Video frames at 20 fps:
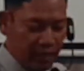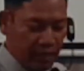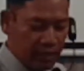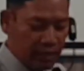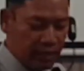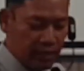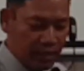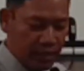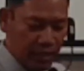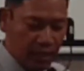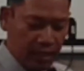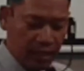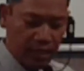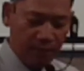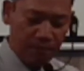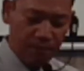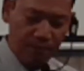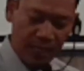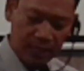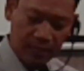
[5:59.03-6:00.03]
ayat yang
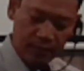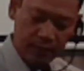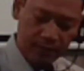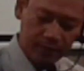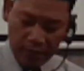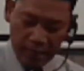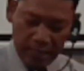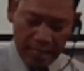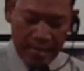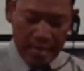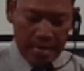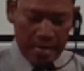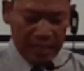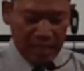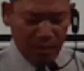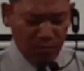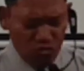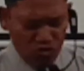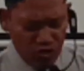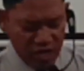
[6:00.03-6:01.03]
keempat.
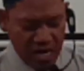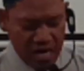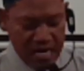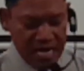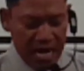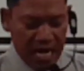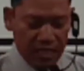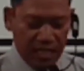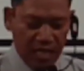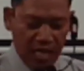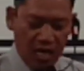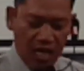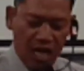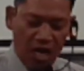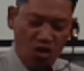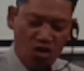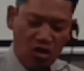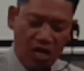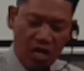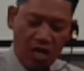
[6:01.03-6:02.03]
Kemudian
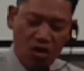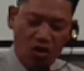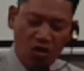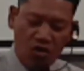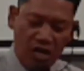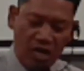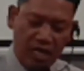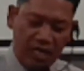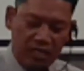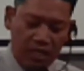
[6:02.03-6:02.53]
datanglah orang-orang